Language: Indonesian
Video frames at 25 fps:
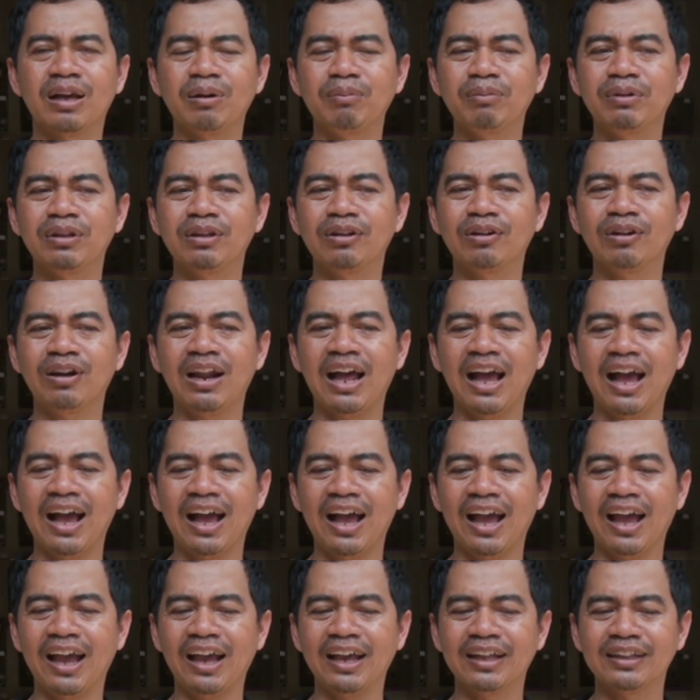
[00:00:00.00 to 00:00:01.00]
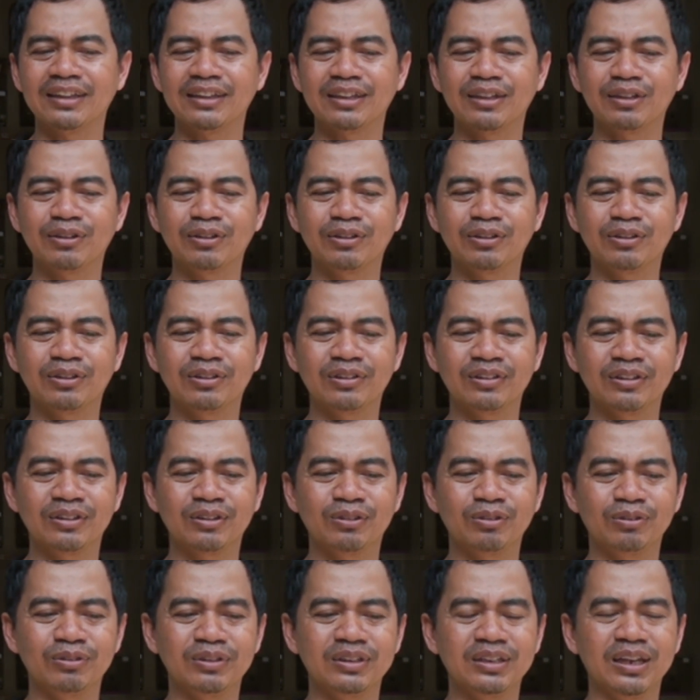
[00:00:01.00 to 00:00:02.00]
sak menika rak enten
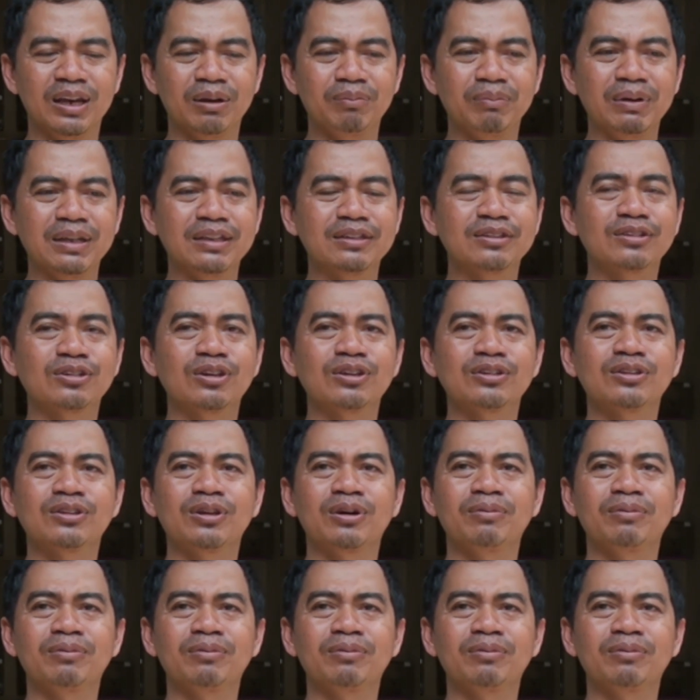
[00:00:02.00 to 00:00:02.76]
dunia mensos